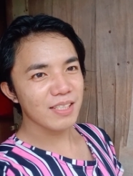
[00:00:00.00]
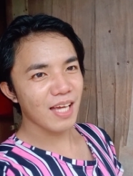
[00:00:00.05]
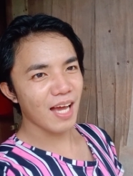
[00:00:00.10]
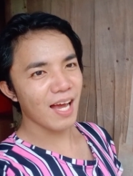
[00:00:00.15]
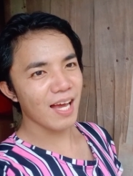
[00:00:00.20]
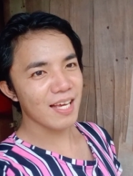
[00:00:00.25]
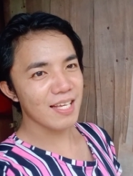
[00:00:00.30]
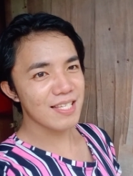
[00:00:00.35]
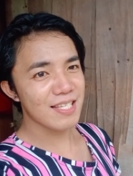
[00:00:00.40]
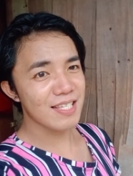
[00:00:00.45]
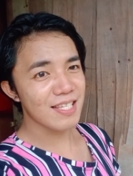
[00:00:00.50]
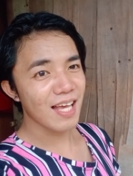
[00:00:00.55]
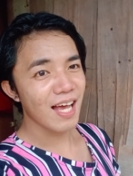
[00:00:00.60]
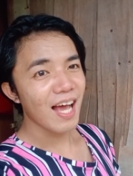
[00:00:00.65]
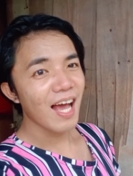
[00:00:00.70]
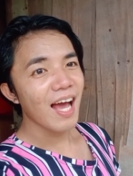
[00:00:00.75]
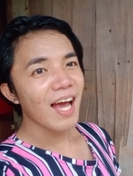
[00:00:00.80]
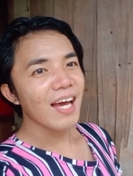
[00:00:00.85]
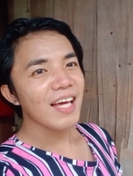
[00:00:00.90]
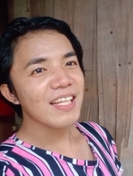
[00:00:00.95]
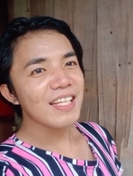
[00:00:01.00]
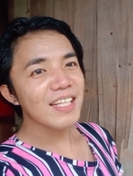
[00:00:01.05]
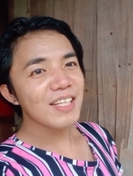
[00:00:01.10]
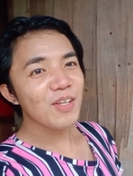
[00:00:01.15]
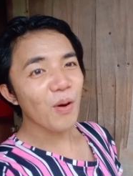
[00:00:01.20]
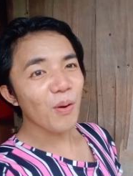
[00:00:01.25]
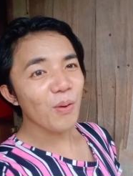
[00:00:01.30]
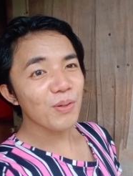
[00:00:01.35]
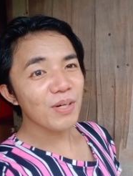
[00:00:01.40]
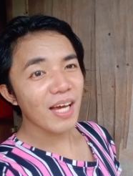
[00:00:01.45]
guys,
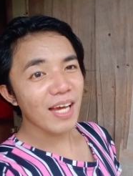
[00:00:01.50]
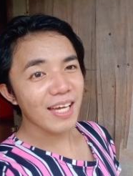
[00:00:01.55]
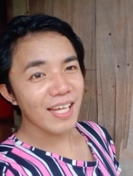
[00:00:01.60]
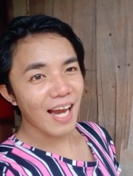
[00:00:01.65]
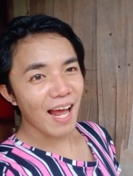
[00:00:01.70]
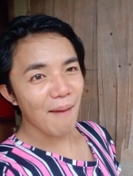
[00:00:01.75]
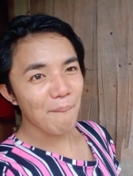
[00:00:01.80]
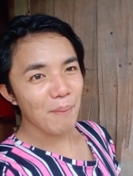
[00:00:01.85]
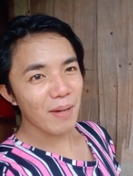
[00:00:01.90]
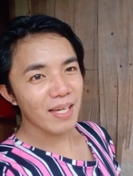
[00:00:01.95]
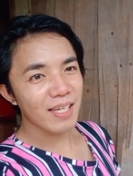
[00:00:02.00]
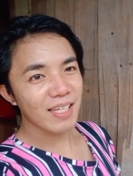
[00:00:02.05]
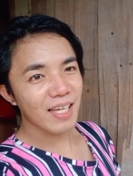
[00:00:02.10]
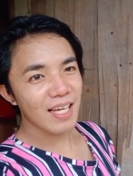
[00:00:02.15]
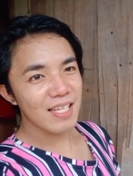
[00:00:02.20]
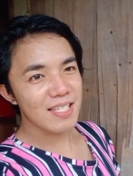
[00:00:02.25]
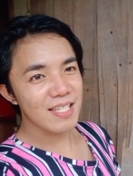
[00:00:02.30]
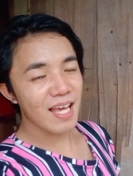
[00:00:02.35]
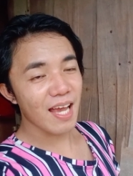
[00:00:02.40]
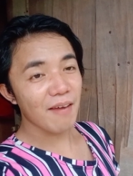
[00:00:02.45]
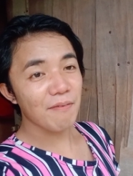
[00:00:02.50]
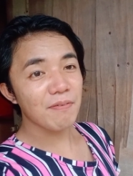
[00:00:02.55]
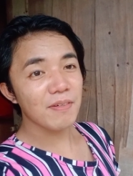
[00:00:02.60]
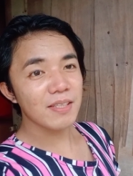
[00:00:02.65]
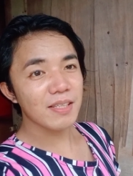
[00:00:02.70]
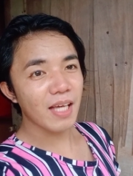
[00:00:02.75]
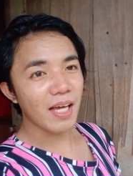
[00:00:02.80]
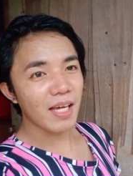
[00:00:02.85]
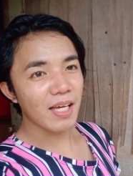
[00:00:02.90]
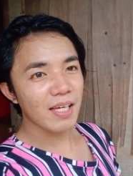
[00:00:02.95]
dito ako nahirapan kasi
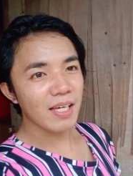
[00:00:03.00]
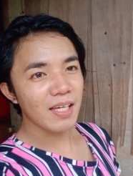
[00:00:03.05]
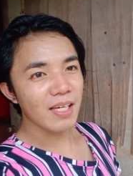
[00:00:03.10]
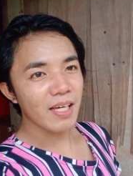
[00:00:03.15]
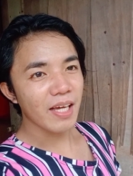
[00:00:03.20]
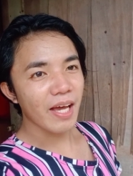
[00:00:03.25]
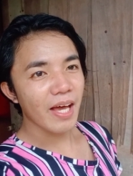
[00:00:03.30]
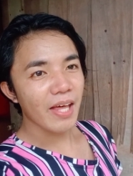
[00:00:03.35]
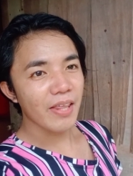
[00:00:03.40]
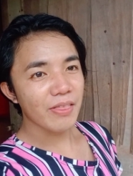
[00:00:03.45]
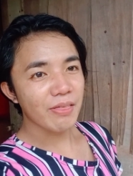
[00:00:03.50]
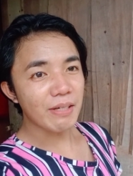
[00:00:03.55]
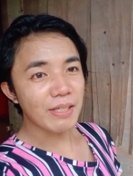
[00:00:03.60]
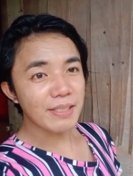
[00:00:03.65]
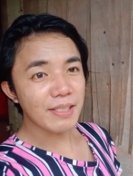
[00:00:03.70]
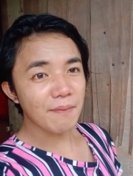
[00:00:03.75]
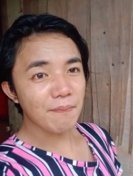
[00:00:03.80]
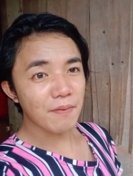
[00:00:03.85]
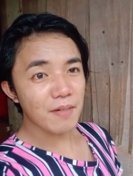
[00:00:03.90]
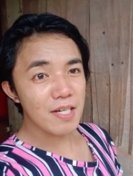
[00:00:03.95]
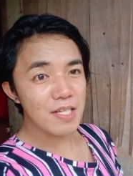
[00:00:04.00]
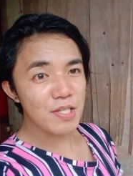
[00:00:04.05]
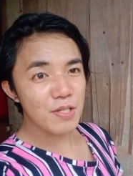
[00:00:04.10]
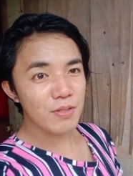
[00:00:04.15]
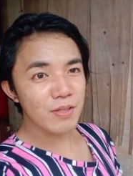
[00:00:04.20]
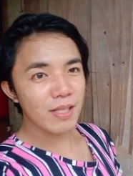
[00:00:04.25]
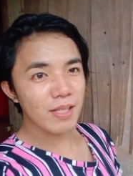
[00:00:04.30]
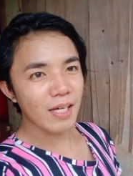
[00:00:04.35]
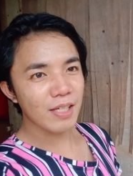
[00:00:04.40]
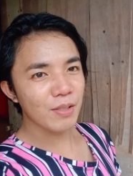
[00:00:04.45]
everyday 30%
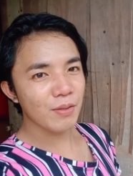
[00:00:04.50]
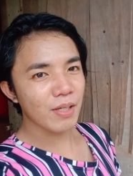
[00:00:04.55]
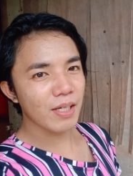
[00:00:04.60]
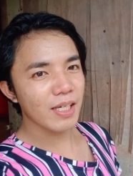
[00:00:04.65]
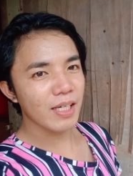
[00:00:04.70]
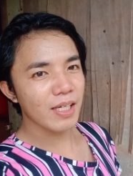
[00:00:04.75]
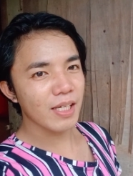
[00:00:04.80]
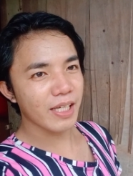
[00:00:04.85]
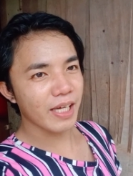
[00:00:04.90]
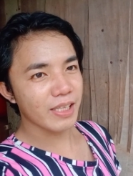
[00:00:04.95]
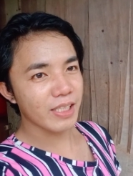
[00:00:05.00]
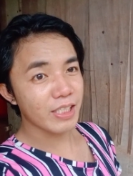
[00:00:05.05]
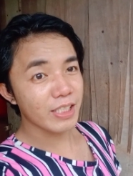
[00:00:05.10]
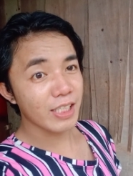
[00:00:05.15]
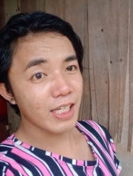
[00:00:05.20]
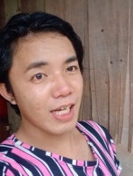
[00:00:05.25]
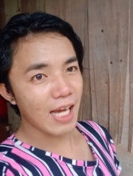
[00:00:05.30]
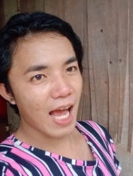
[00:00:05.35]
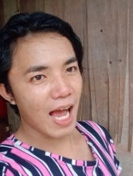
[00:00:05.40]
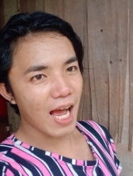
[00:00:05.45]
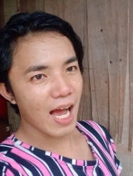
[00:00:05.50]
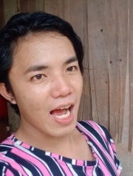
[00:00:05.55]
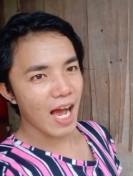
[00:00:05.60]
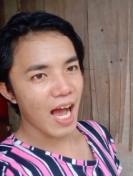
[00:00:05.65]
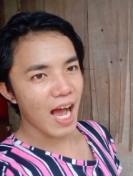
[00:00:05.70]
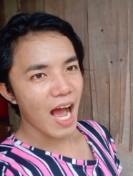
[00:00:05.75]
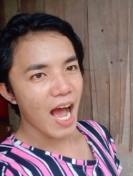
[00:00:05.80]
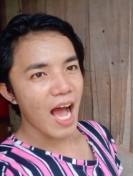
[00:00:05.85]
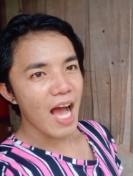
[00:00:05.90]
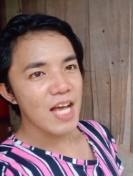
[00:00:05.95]
person lang yung kiniliter nila.
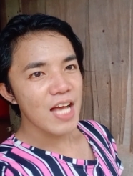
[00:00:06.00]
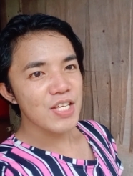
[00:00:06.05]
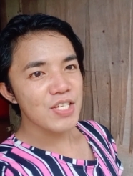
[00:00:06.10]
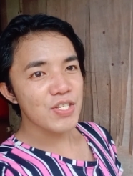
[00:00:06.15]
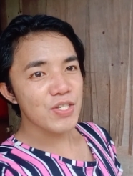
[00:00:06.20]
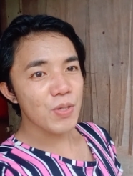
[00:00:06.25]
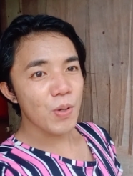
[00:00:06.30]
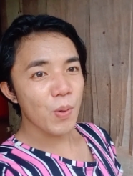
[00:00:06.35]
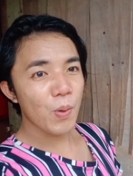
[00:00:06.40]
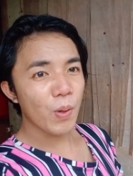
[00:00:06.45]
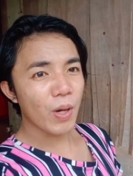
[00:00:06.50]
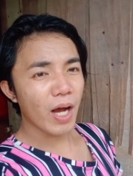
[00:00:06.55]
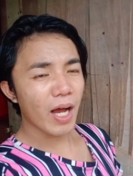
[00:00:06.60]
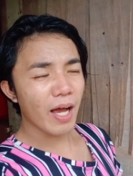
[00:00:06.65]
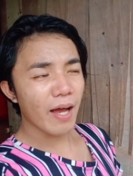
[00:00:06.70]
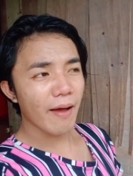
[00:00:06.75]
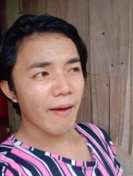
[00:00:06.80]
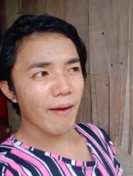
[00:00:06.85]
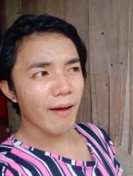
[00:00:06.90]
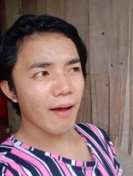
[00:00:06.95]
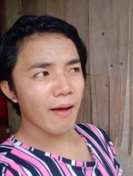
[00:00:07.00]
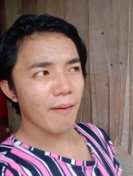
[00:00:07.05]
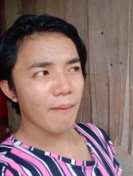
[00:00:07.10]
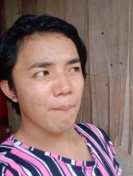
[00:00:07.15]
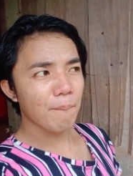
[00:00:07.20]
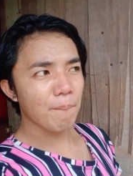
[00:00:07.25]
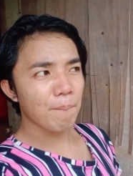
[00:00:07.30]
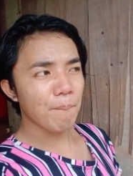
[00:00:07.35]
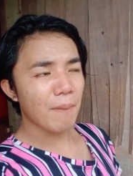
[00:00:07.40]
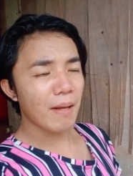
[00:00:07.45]
So,
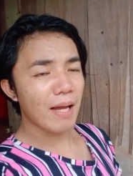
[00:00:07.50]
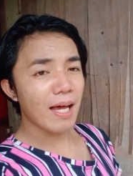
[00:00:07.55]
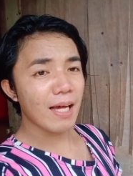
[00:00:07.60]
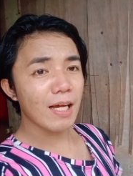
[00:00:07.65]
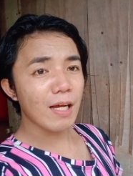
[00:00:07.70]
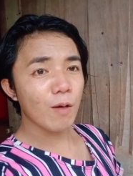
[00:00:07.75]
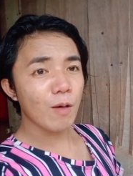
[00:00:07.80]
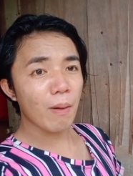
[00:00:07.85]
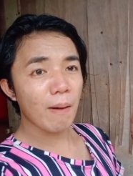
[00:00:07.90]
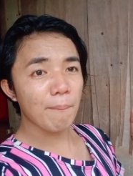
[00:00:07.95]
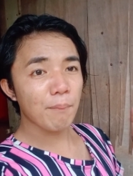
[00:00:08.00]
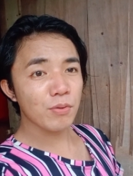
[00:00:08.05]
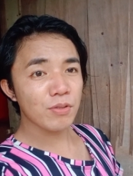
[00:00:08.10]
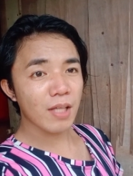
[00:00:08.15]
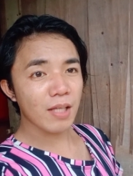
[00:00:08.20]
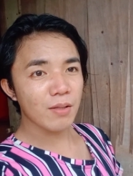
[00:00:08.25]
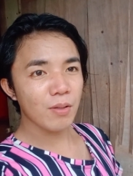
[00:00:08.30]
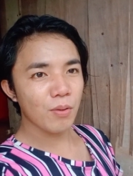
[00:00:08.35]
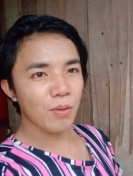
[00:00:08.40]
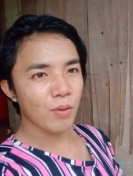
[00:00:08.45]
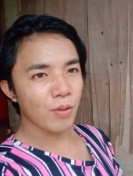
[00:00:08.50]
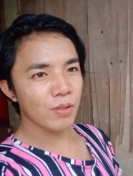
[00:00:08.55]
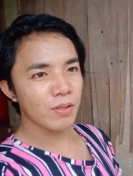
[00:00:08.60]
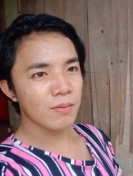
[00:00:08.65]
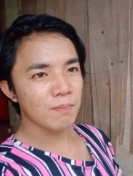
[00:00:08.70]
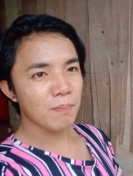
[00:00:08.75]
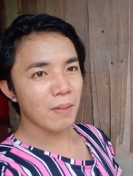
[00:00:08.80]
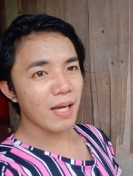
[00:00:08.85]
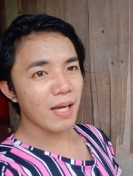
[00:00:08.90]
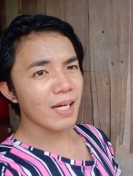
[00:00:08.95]
palagi ko pupunta doon,
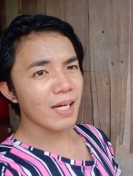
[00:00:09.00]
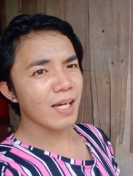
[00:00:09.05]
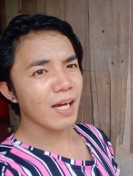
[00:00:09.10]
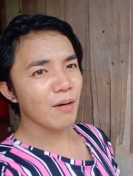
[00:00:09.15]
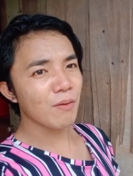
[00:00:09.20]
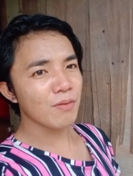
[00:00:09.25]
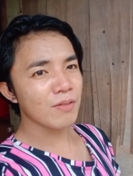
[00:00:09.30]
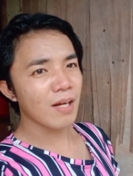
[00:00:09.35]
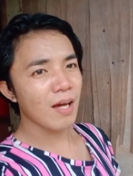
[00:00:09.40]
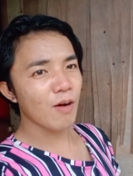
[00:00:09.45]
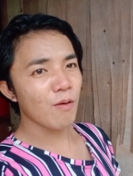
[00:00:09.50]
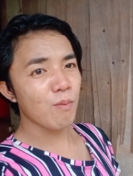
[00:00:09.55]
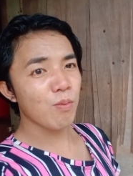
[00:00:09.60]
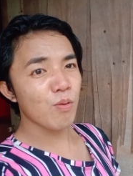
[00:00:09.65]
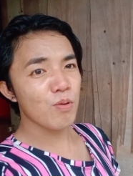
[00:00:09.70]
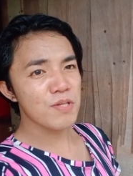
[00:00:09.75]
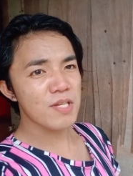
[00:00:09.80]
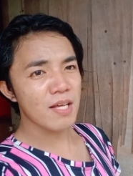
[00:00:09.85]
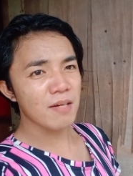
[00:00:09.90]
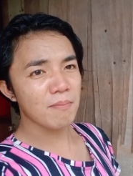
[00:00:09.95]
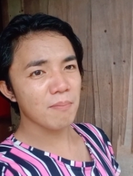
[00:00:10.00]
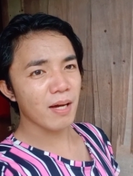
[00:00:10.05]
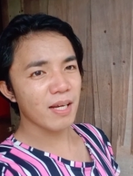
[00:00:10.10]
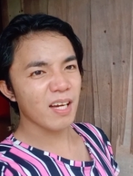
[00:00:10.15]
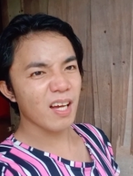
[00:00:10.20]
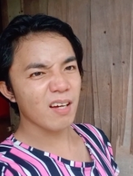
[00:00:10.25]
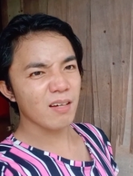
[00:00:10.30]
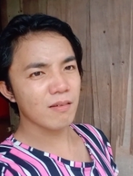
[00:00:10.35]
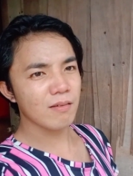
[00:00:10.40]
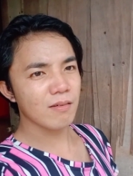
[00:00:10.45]
palagi akong naubusan ba
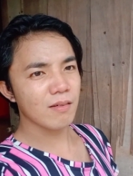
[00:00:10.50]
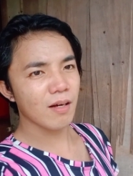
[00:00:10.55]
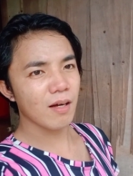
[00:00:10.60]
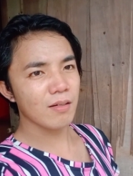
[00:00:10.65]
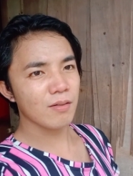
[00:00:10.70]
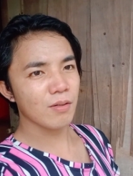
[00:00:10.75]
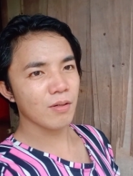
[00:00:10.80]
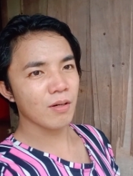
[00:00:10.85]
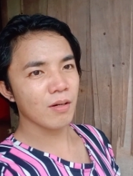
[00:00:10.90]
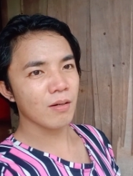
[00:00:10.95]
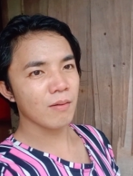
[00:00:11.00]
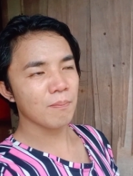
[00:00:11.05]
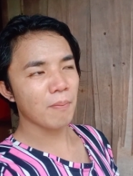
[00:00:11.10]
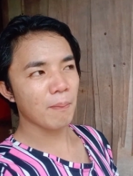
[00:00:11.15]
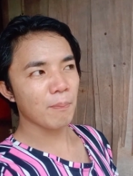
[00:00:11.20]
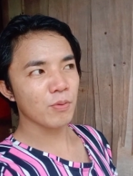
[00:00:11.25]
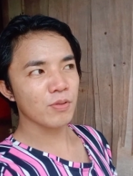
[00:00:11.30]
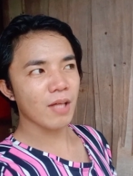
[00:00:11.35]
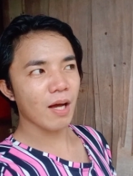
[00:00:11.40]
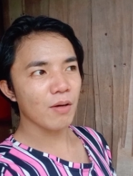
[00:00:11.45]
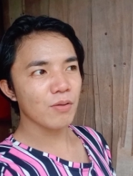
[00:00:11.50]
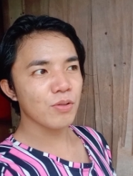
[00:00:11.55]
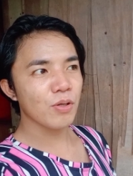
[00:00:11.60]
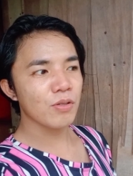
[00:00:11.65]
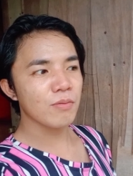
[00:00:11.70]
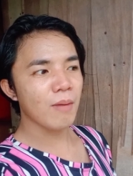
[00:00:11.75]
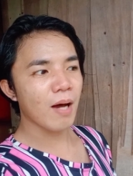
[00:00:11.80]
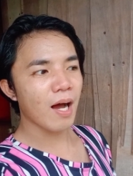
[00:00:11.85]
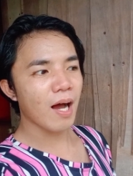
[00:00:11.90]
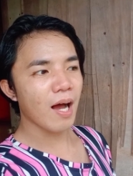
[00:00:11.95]
ng ano, papunta ko
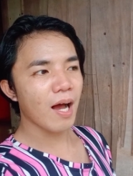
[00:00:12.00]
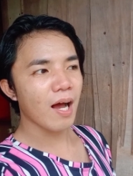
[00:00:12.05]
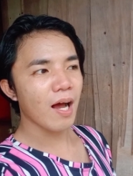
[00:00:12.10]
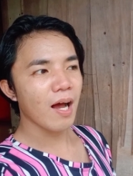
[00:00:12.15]
doon mga